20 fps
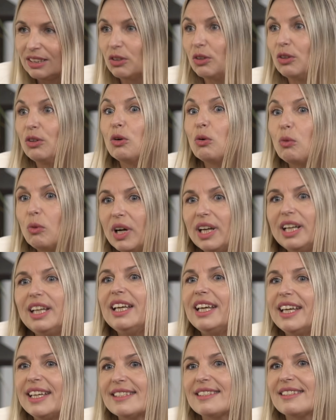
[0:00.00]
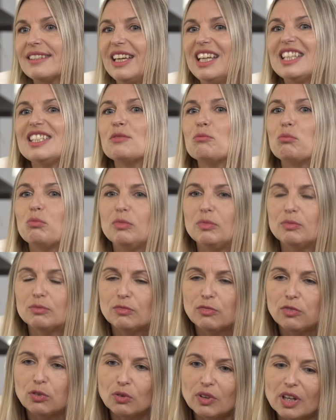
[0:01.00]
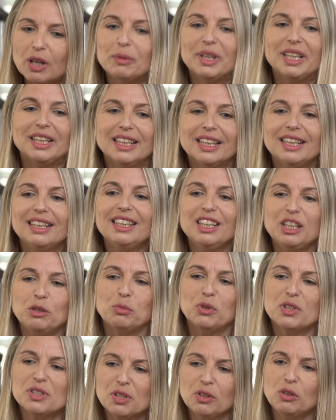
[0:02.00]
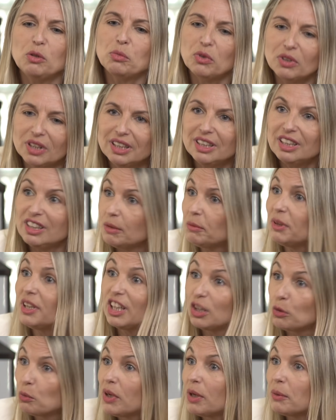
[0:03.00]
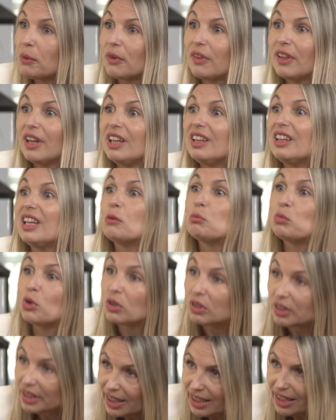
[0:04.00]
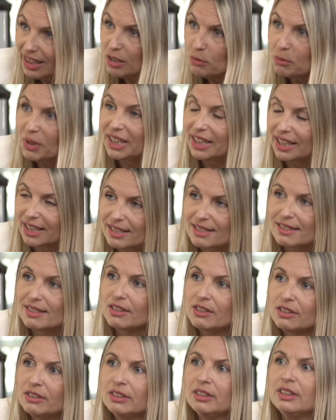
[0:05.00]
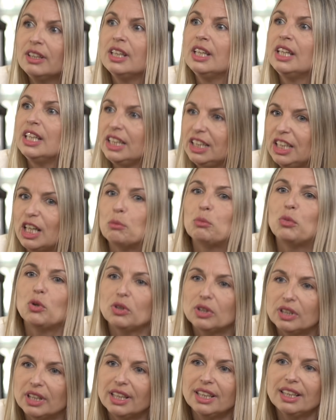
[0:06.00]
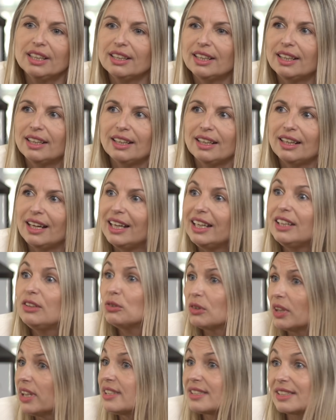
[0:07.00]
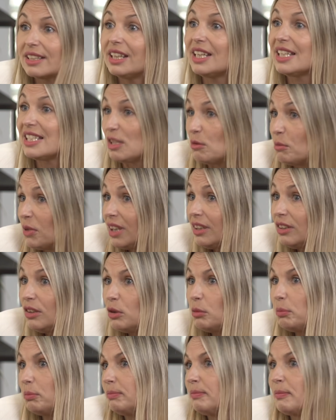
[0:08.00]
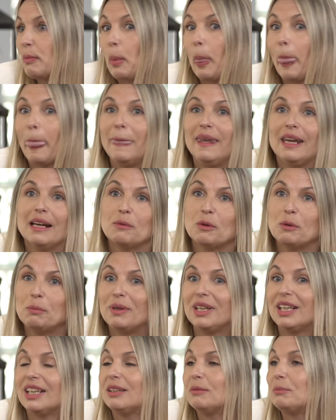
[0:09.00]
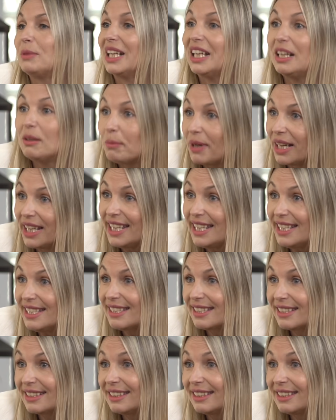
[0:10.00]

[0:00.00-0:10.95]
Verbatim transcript: Con lo cual es, fundamental y por eso es lo importante también de nuevo, de, apostar a la investigación y apostar a, esto que es crecimiento, digamos, para, el país